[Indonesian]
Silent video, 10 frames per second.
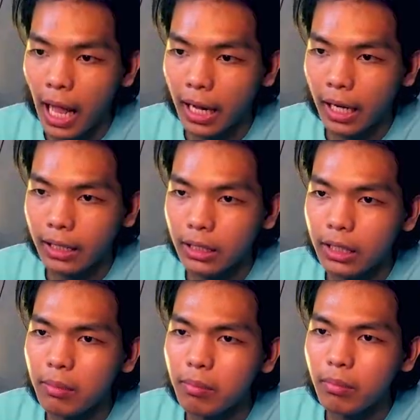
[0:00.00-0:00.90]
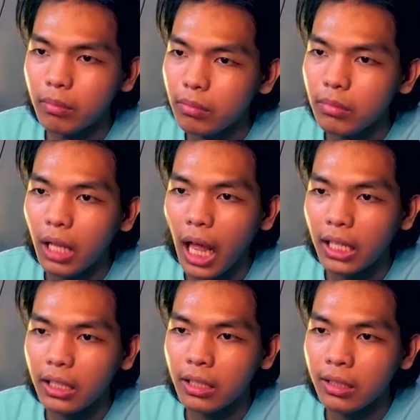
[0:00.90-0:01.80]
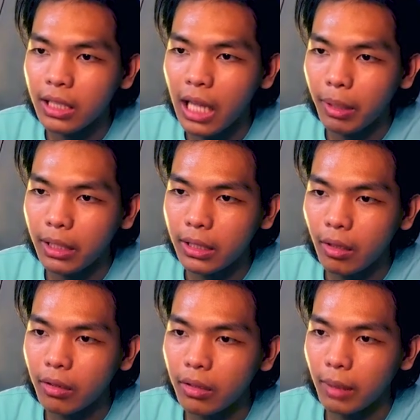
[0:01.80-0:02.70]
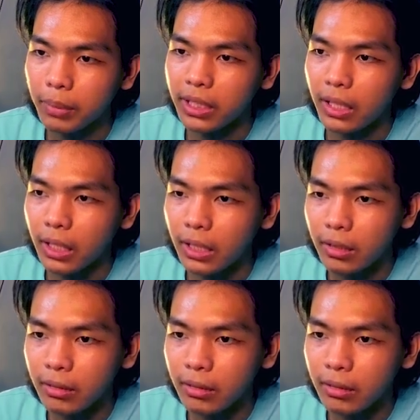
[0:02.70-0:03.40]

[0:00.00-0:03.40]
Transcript: arah lagi. Ini lagi nih. Double lagi. Oh nggak pecah nih.